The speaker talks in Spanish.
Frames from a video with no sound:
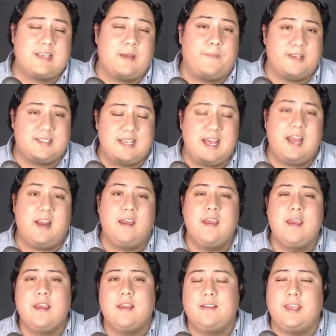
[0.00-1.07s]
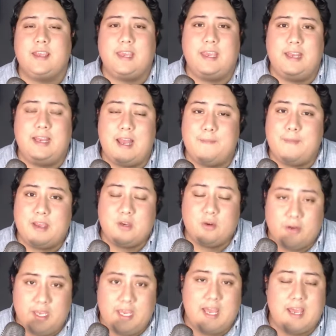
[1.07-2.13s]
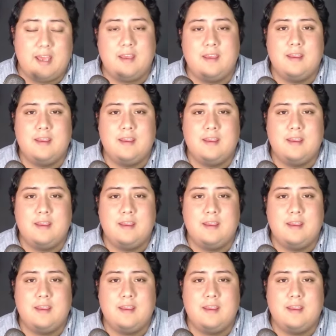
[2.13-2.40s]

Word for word: a pesar de que en la mayoría